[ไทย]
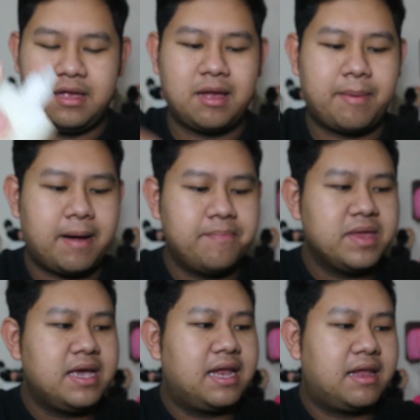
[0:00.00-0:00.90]
ใช่ปะ
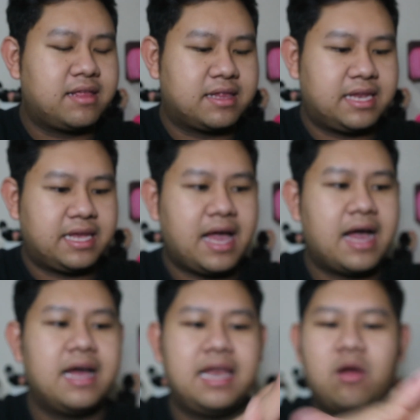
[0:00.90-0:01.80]
แล้วเสร็จทีนี้
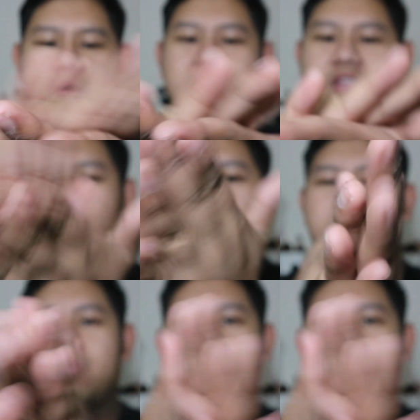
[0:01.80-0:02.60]
เราก็จะถูไป